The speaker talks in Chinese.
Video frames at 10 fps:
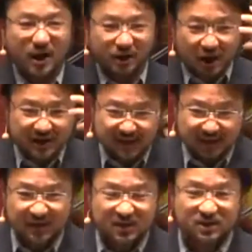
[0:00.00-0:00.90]
你
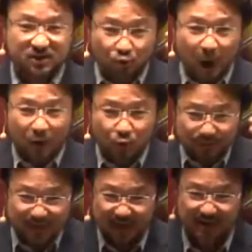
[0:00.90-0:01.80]
死死抓住
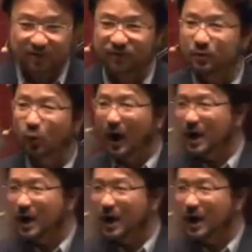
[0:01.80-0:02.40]
这个身份的话，